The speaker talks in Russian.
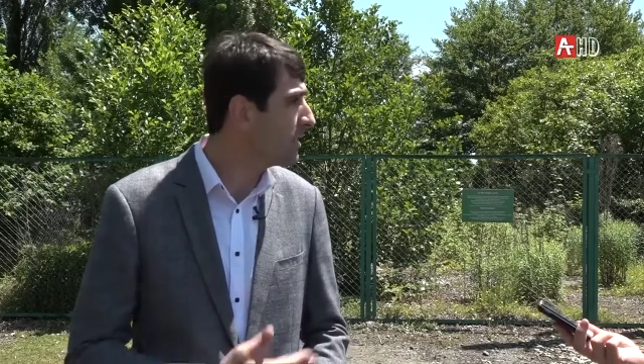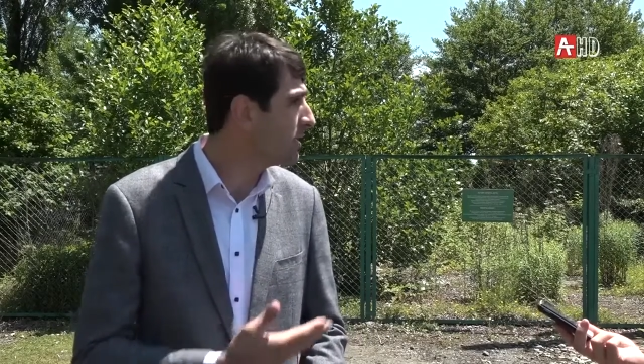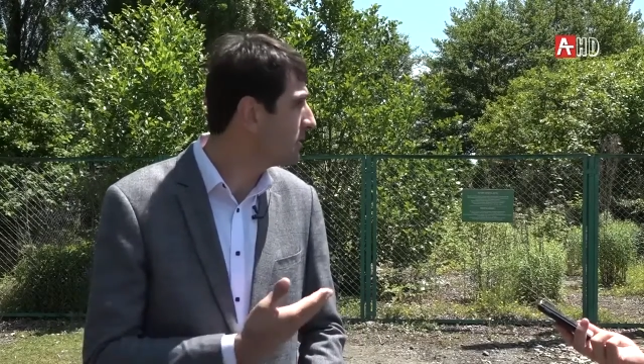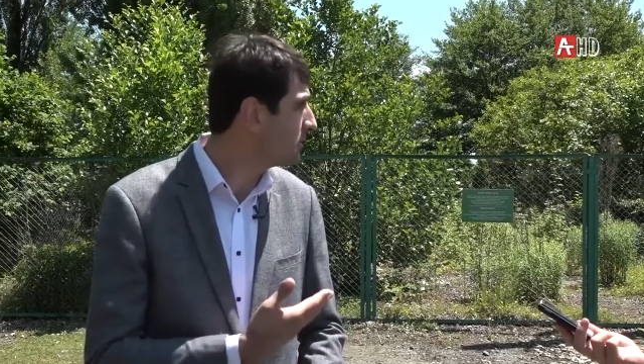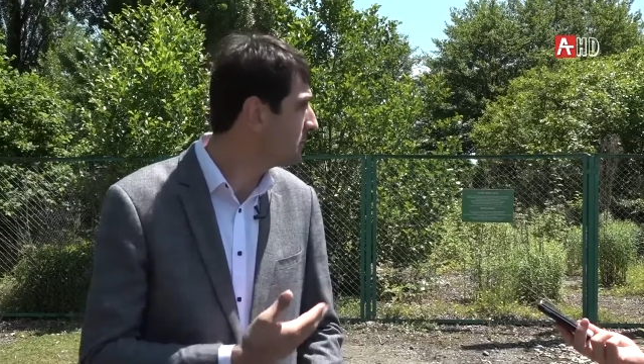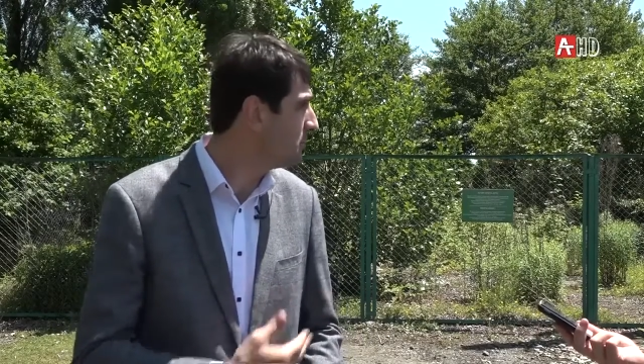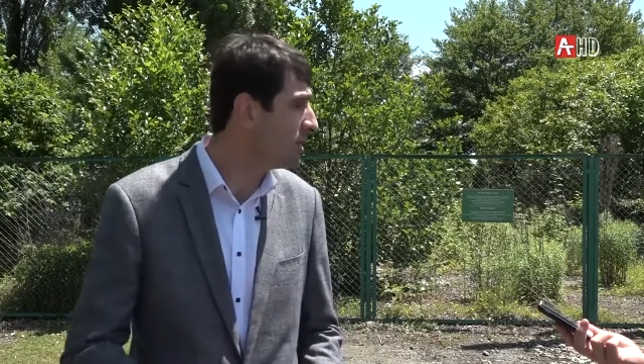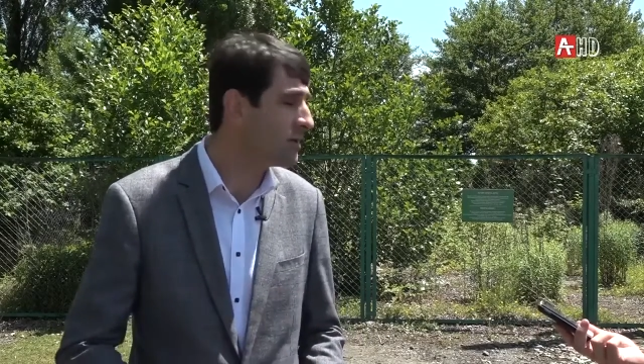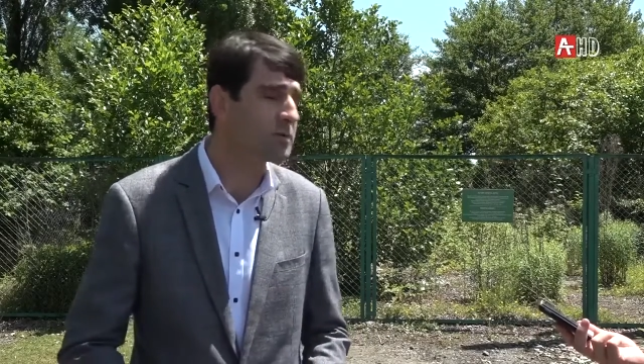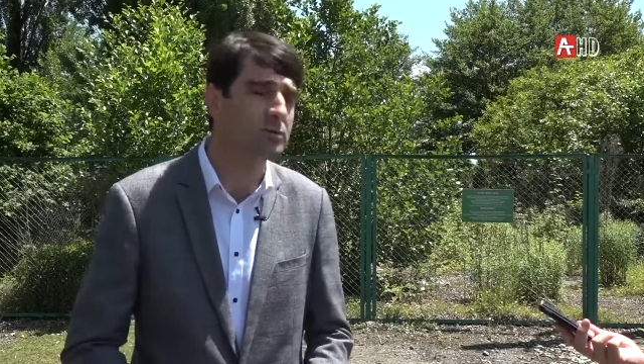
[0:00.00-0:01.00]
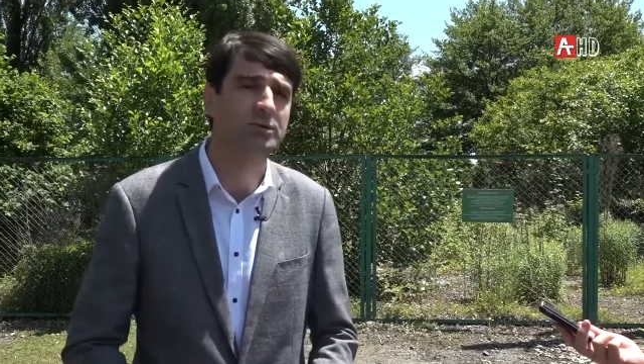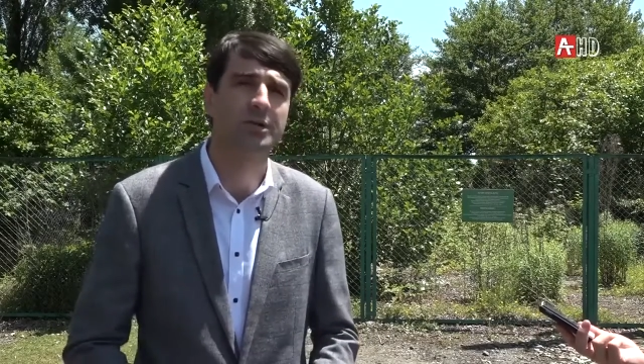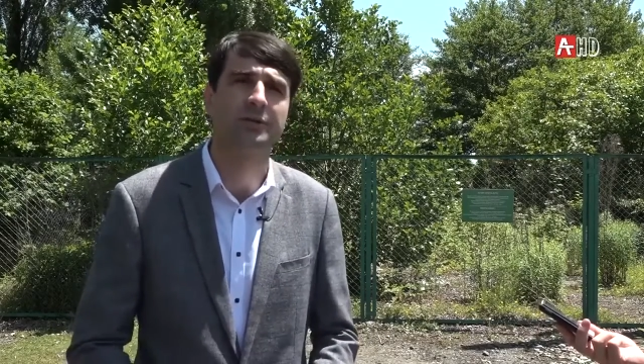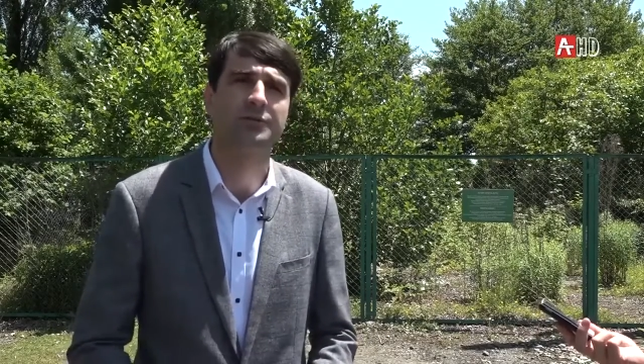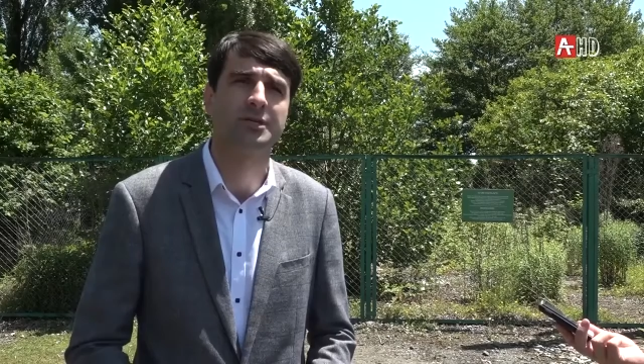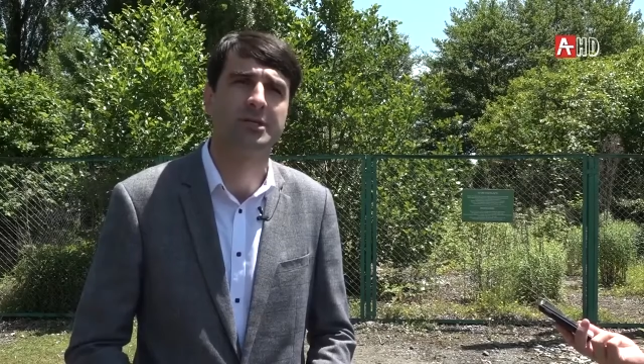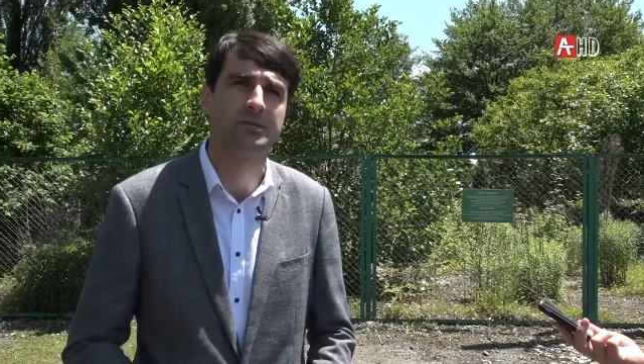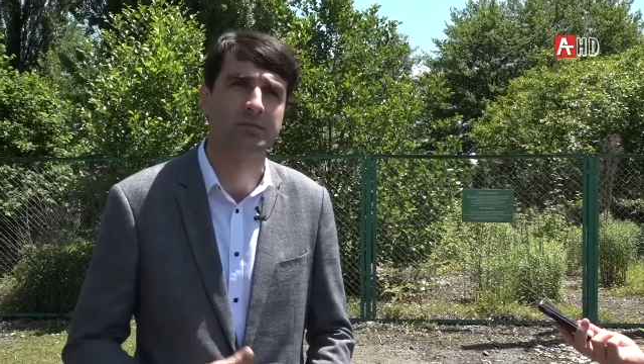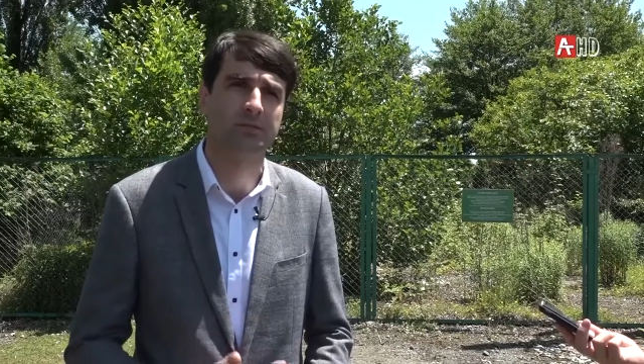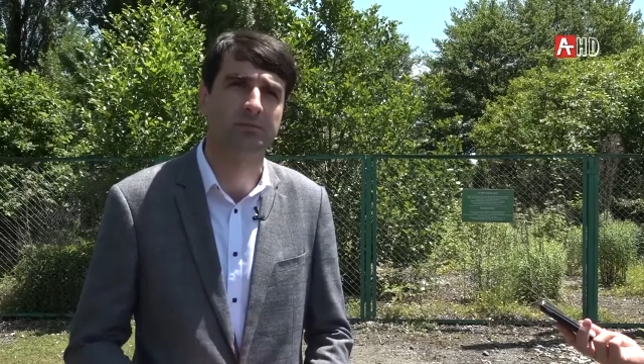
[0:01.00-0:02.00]
Э, заменяются
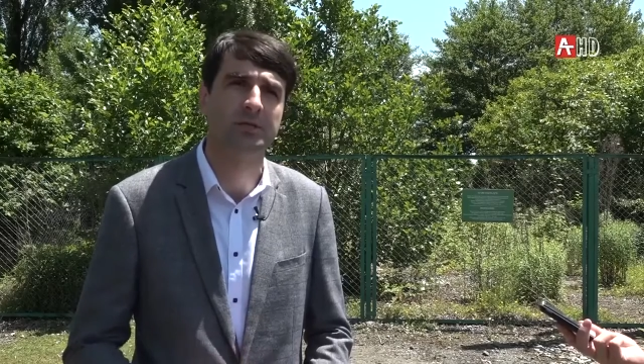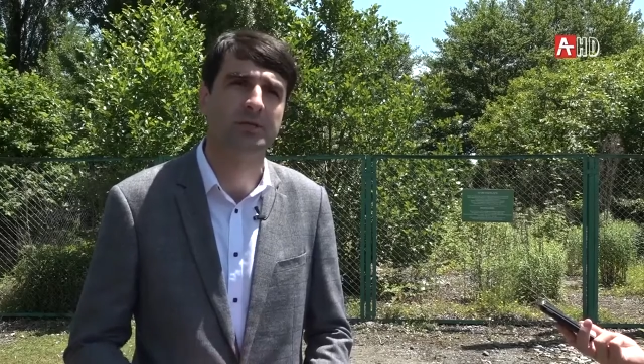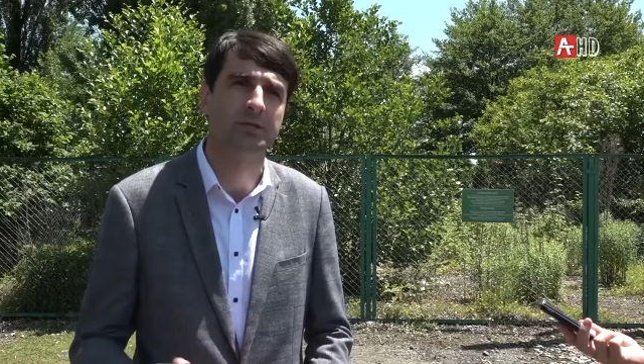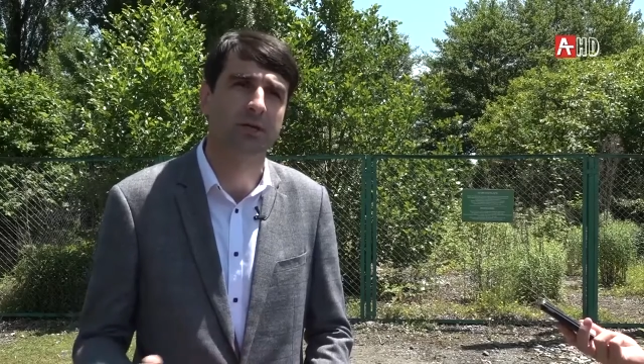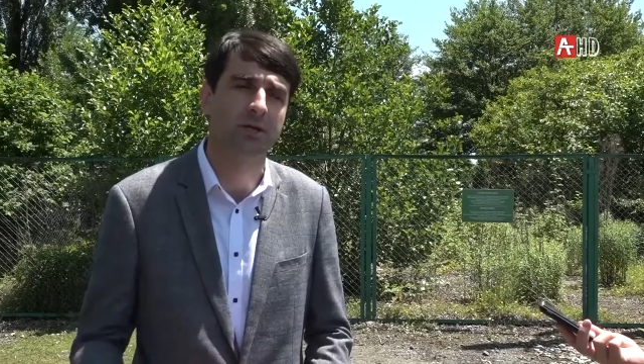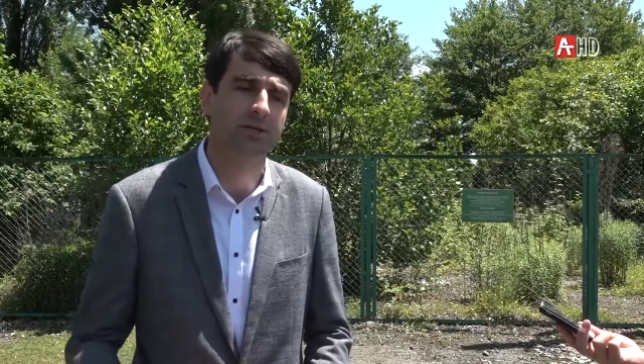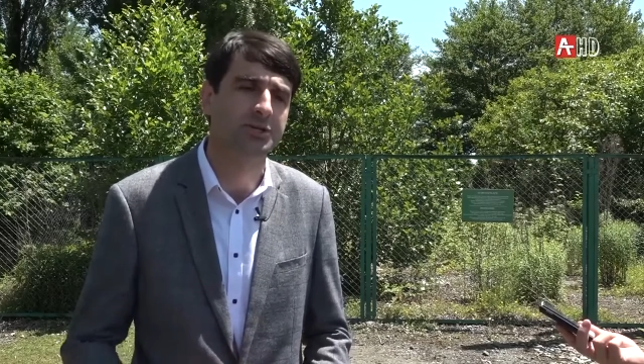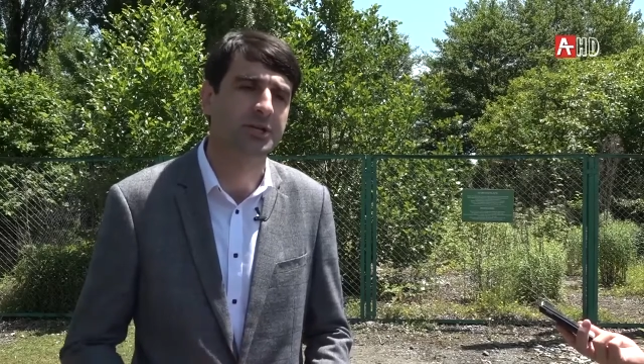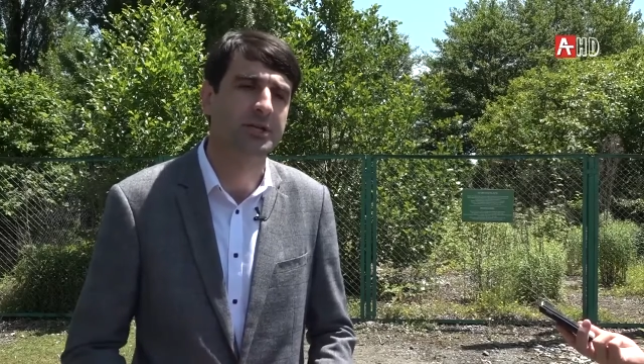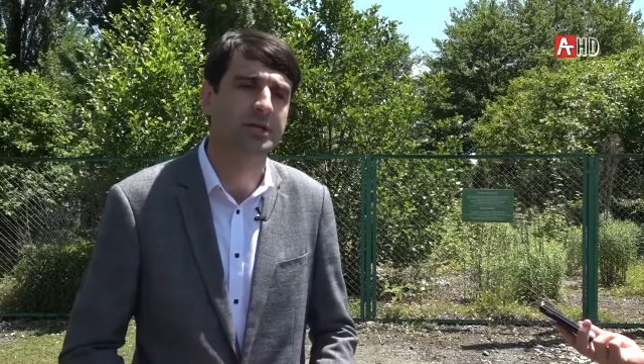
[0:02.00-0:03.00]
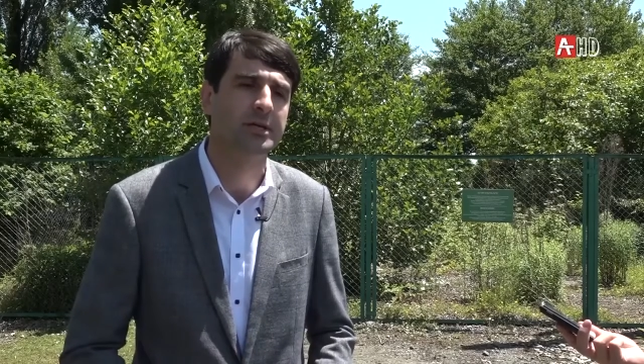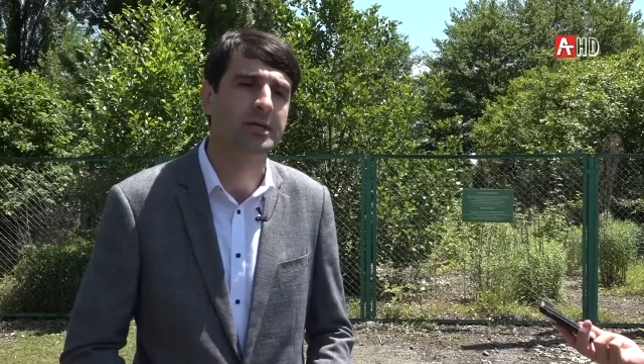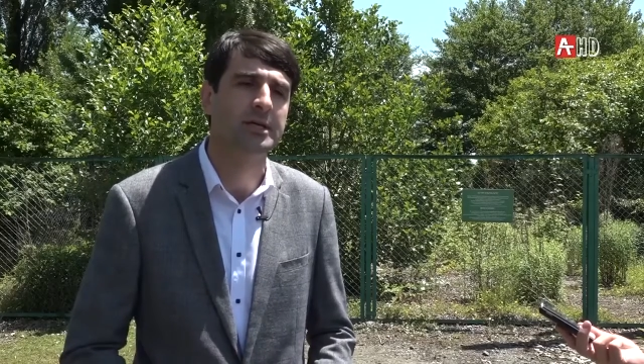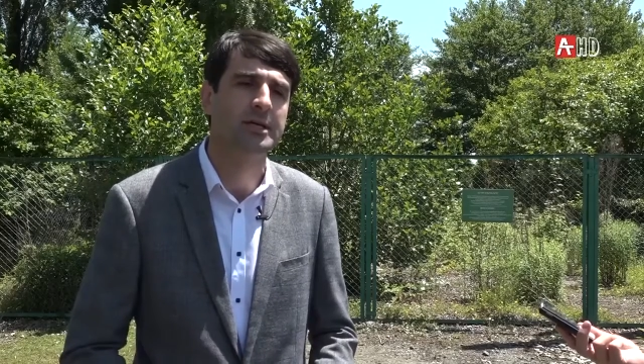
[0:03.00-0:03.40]
устаревшие столбы, ограждения.